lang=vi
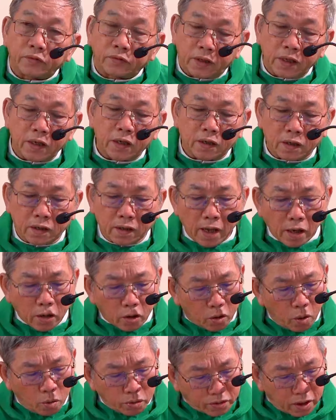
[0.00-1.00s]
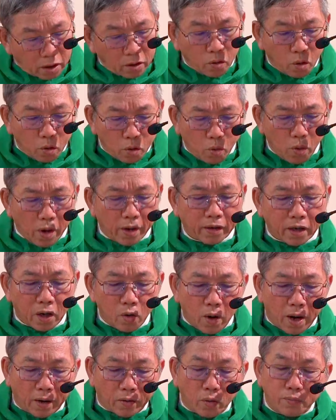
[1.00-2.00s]
Thì kết thúc sách Khôn Ngoan cái
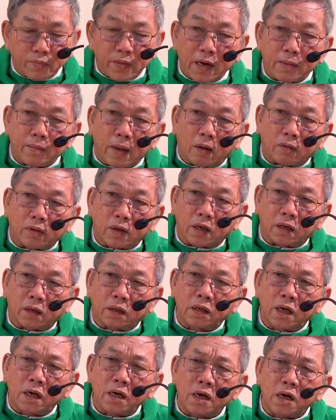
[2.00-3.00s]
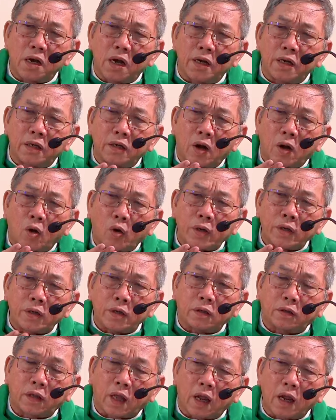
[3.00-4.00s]
đoạn hôm nay bảo rằng những người nói
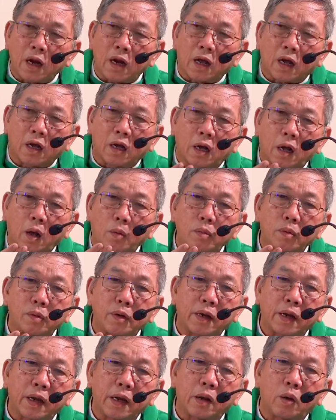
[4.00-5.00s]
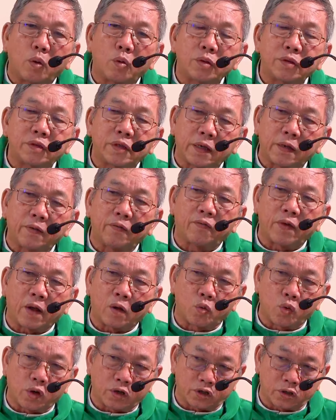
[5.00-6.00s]
như thế là không hiểu gì về
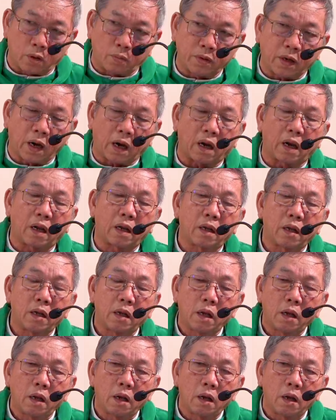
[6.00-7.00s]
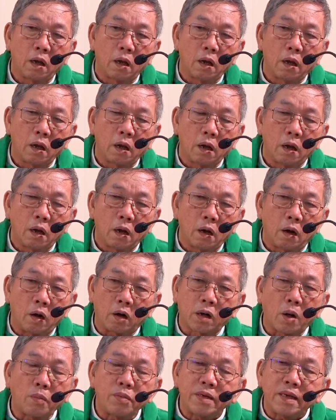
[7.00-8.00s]
cuộc sống cả. Họ
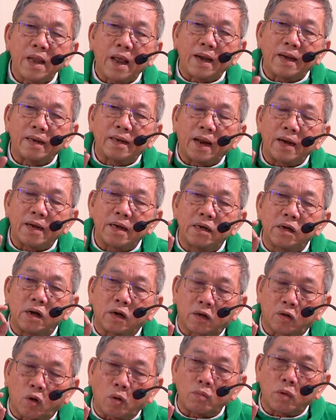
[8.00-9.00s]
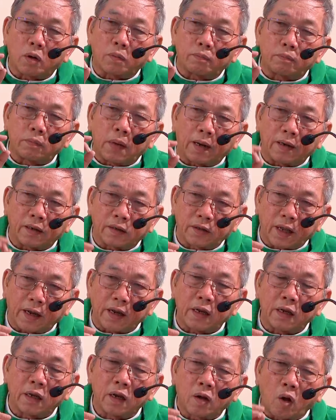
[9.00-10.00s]
không nhận ra được có một bàn
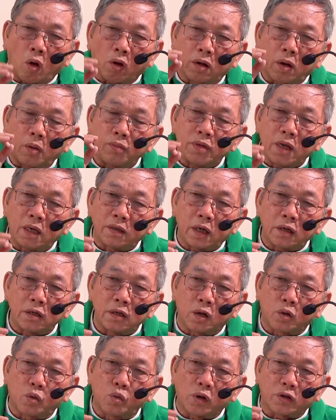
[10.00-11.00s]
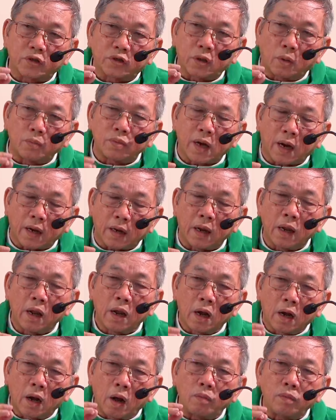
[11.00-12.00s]
tay, họ không nhận ra được cuộc sống này
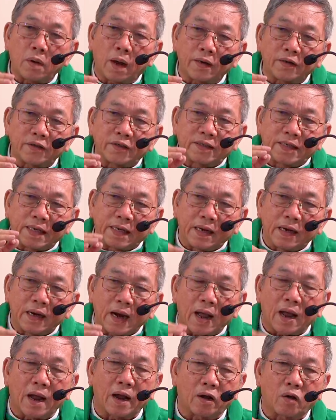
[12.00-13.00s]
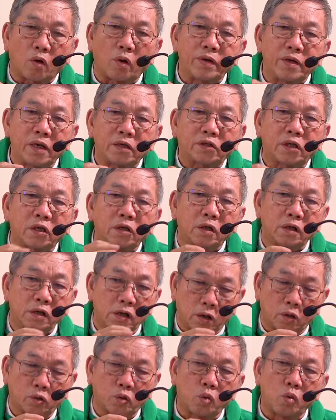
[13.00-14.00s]
không hẳn chỉ là có những sự
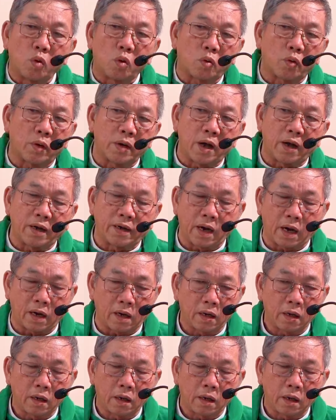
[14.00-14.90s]
hưởng thụ của đời này.